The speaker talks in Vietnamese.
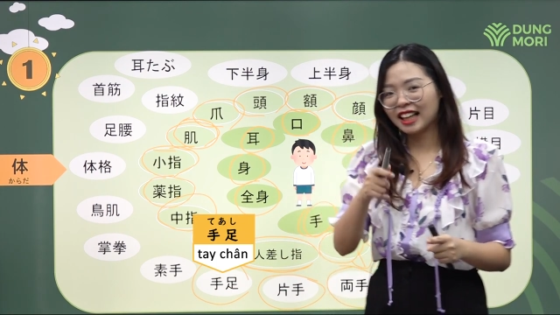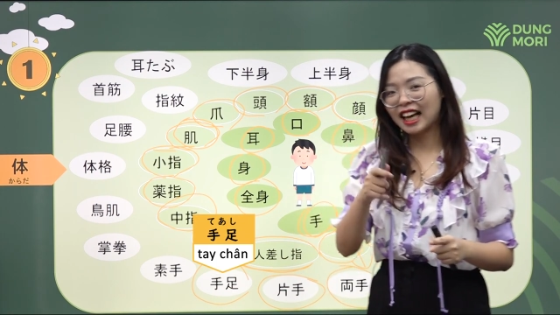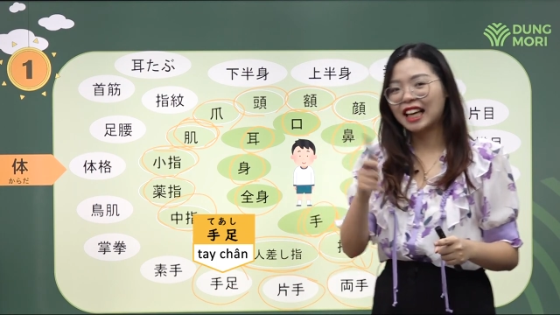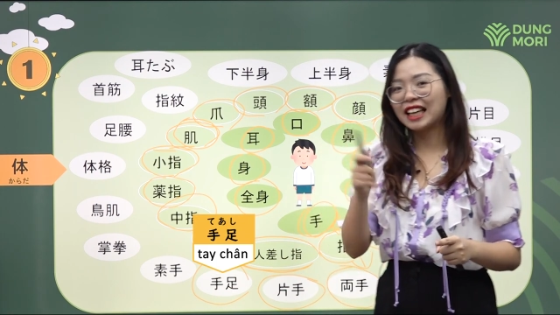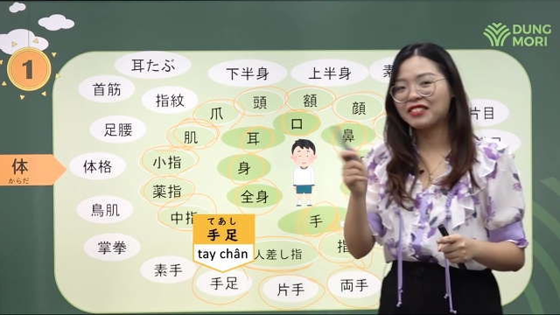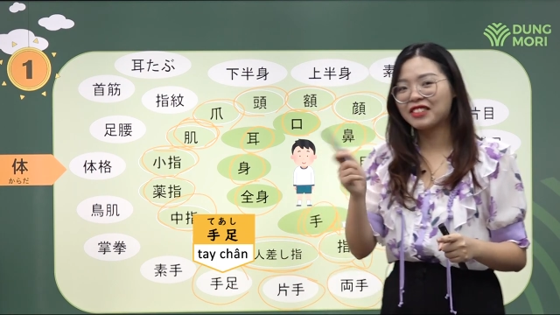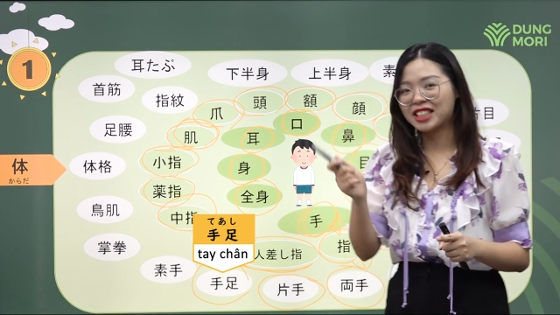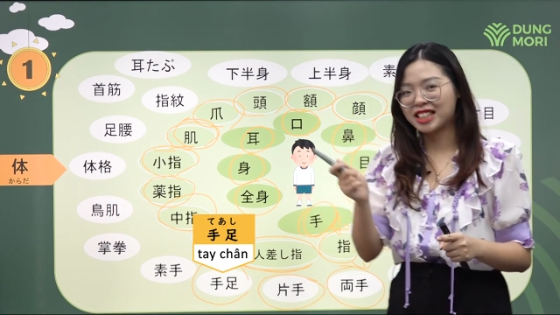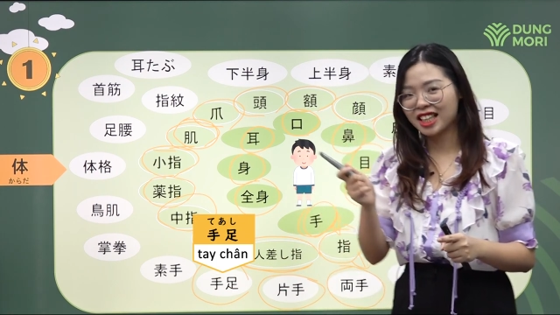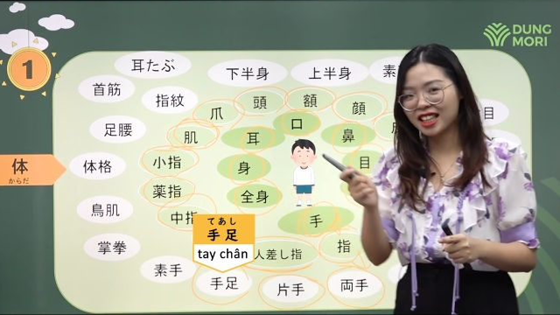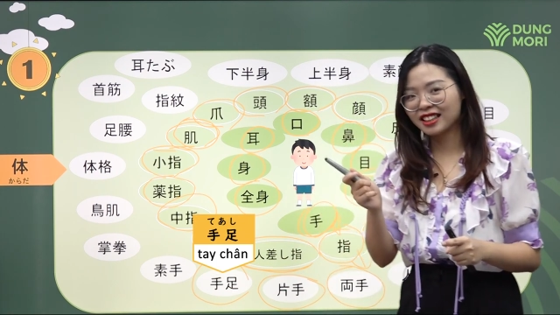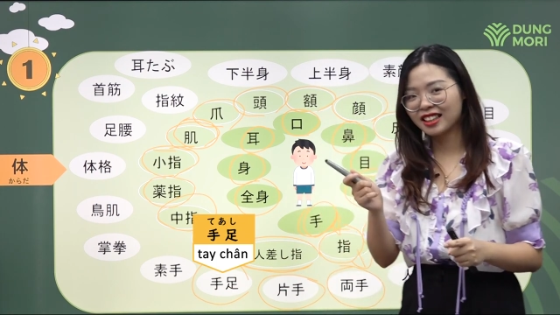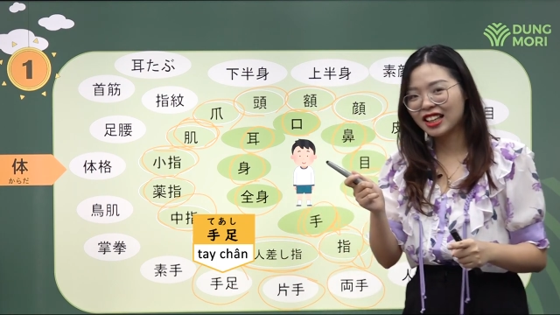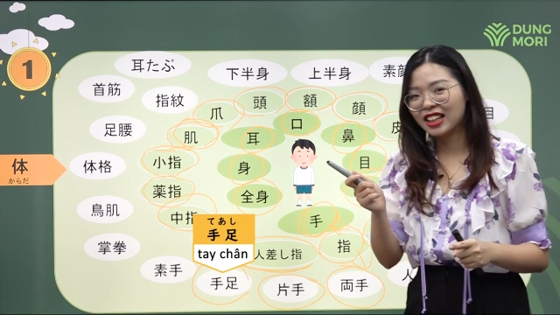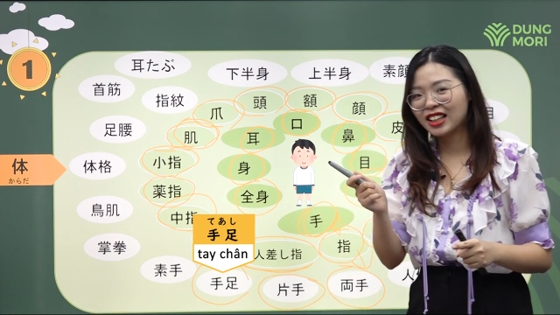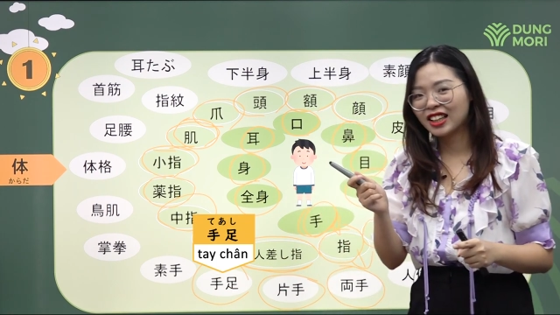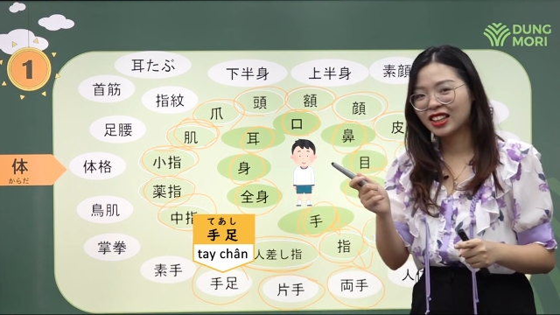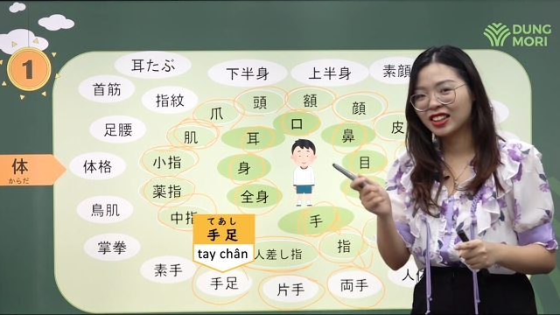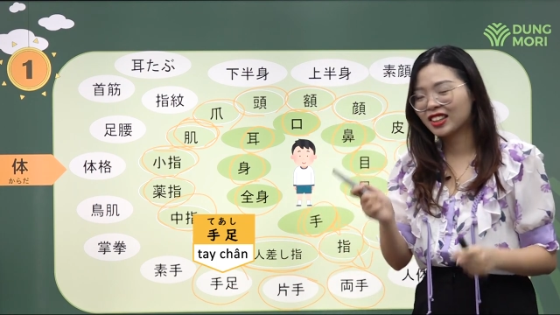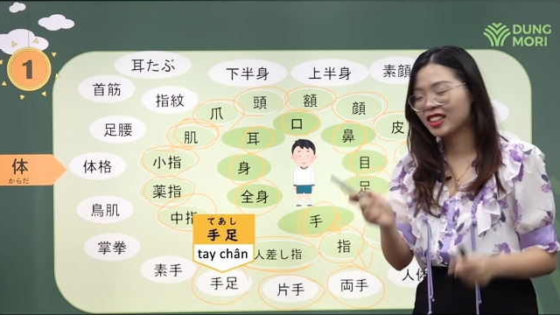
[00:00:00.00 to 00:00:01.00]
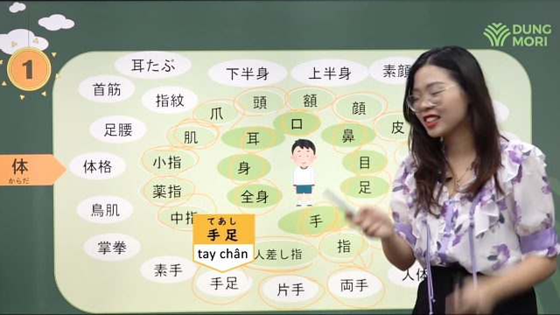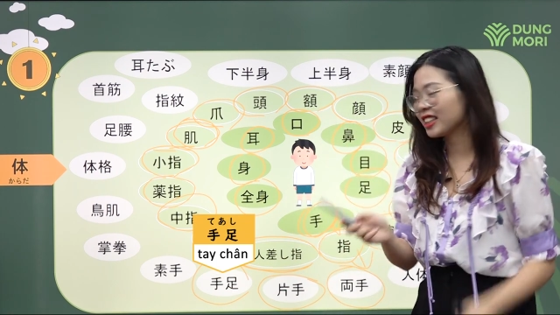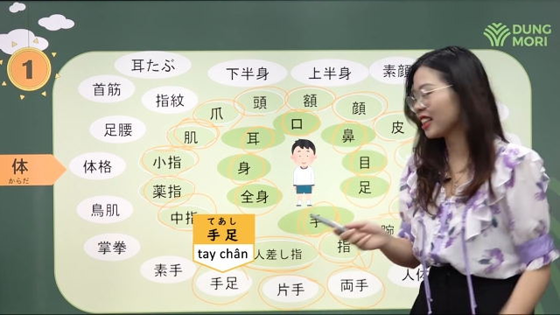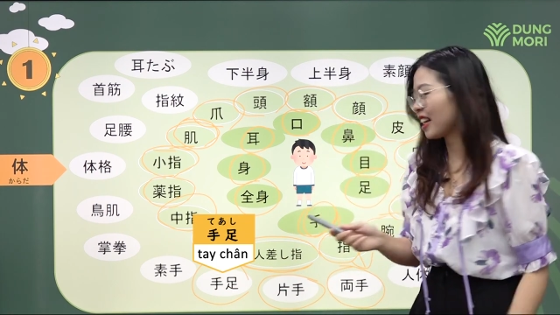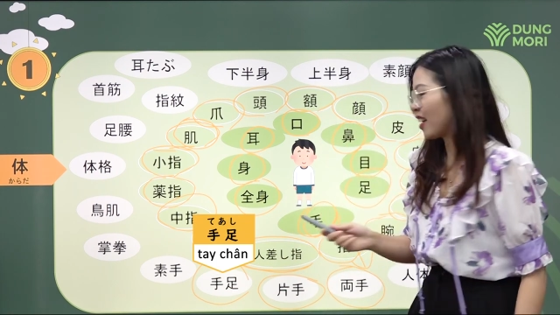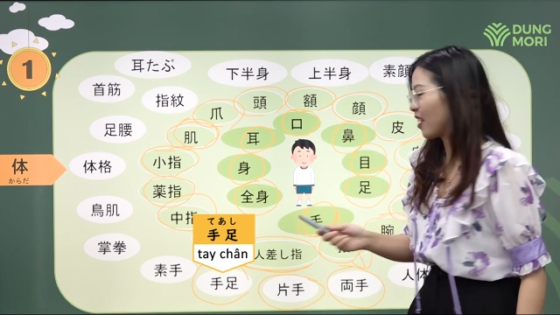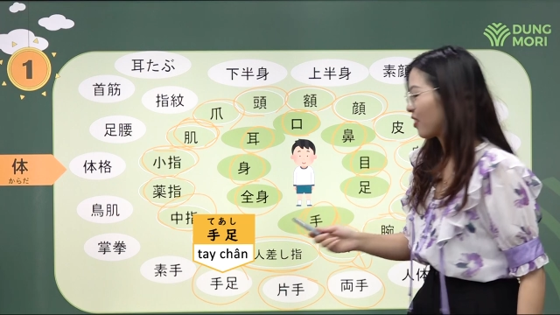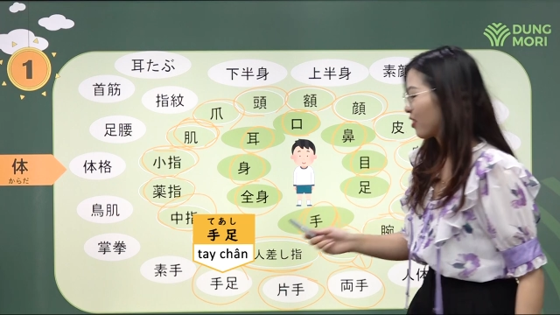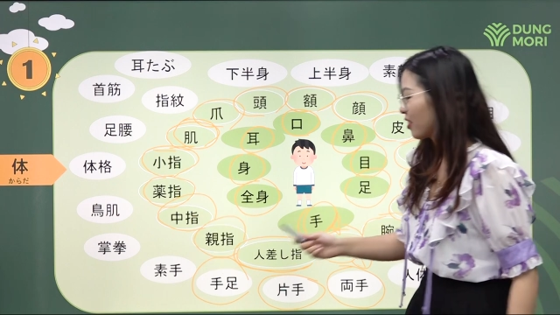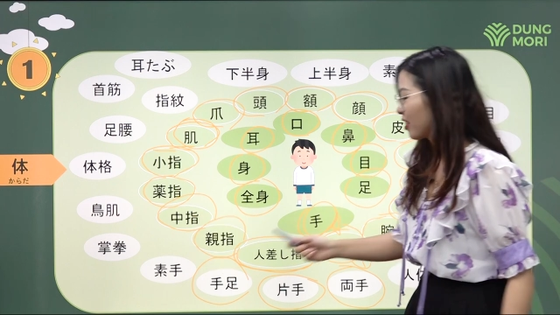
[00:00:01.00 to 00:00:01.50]
tay và chân đó được chưa
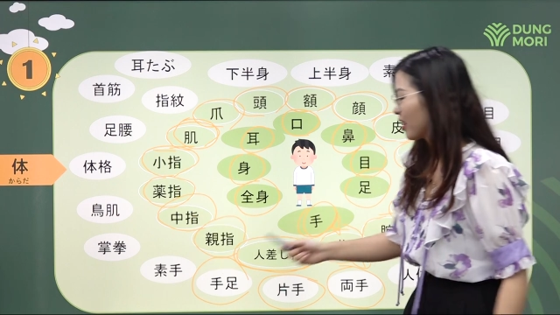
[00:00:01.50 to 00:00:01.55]
nào